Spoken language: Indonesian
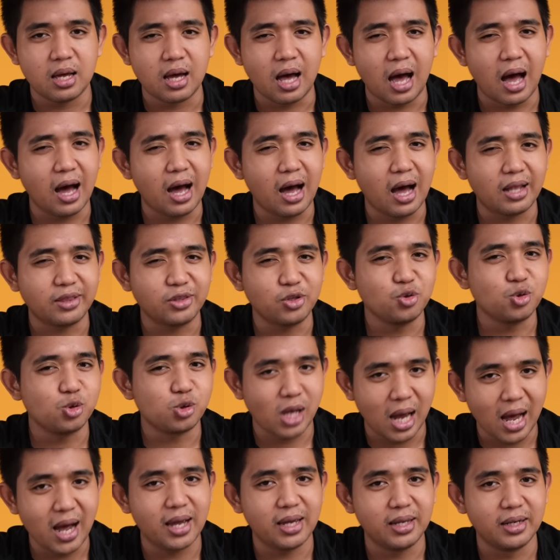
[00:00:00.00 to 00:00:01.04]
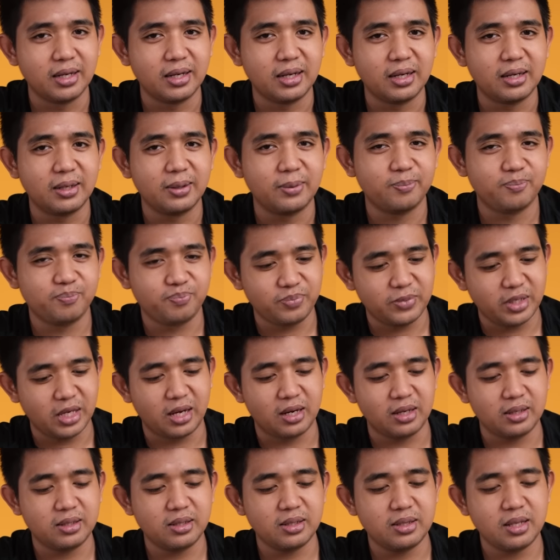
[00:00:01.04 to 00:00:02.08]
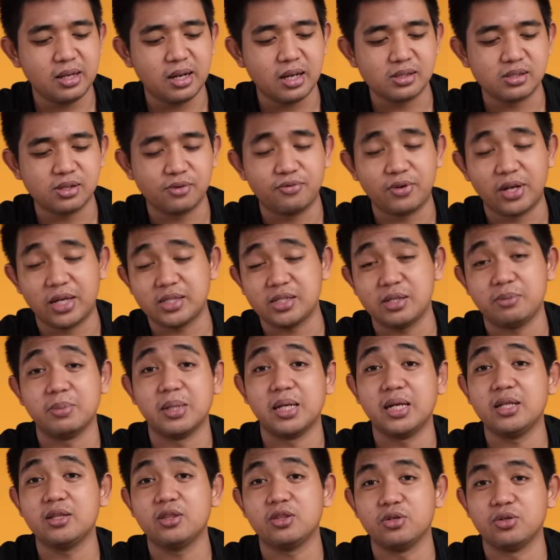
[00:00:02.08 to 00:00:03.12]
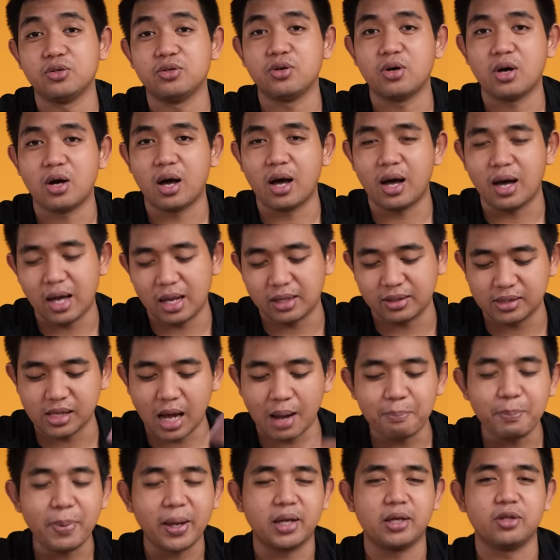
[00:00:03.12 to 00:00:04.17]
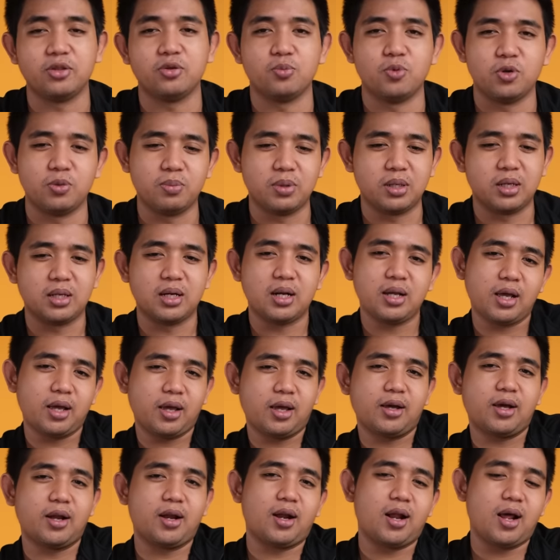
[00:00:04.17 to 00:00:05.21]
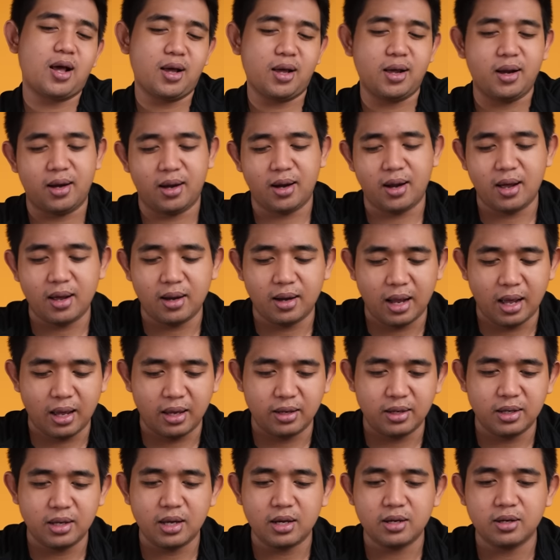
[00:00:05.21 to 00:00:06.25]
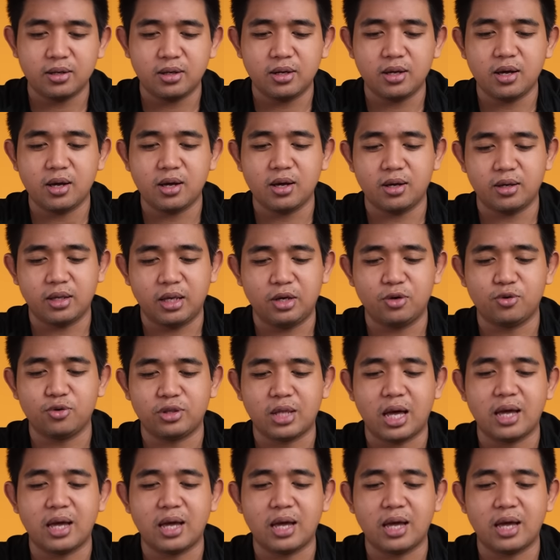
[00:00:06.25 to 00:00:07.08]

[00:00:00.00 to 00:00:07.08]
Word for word: akan nyusahin karena dia tidak sefleksibel itu akan capek gitu buat bergerak kayak kena kena nah ini kan dia ngikut